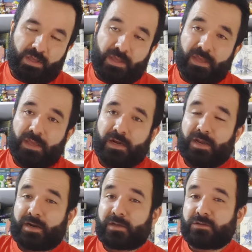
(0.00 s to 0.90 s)
Eh, la
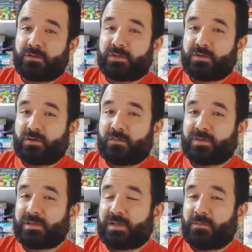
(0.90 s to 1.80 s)
reacción de Zoro
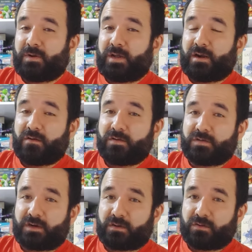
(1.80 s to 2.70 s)
más allá de pararlo
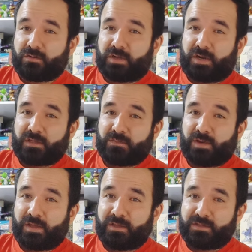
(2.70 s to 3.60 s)
es reconocer la
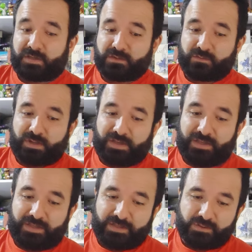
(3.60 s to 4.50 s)
espada y dice que es una
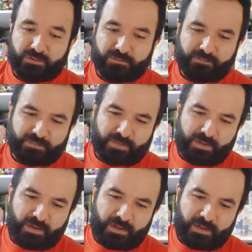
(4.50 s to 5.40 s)
Kitetsu.
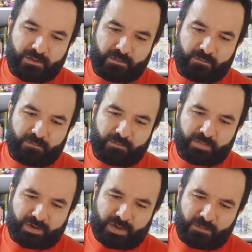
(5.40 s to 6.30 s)

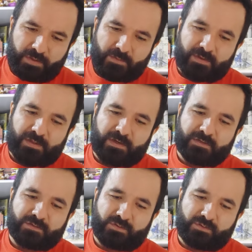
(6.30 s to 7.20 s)
Mm, rápidamente
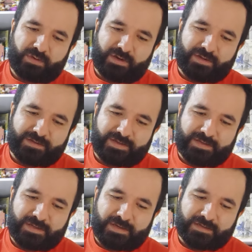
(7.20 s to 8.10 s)
les doy una
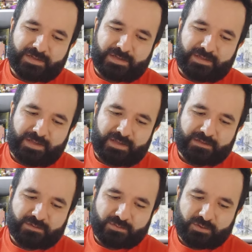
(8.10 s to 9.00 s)
reseña de las
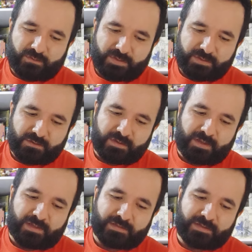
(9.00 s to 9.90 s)
Kitetsu, son
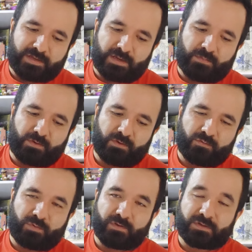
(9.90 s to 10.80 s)
mencionadas en el capítulo
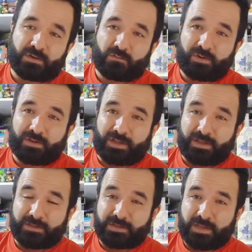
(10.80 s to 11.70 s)

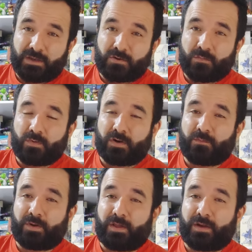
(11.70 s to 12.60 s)
955 por el
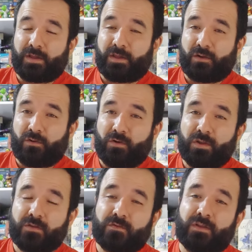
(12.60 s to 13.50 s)
padre de
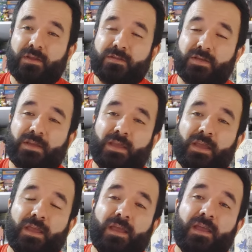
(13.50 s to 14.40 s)
Oden, donde dice que
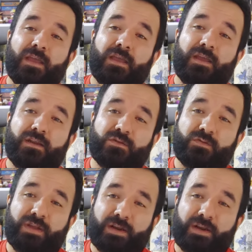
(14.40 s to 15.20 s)
él es un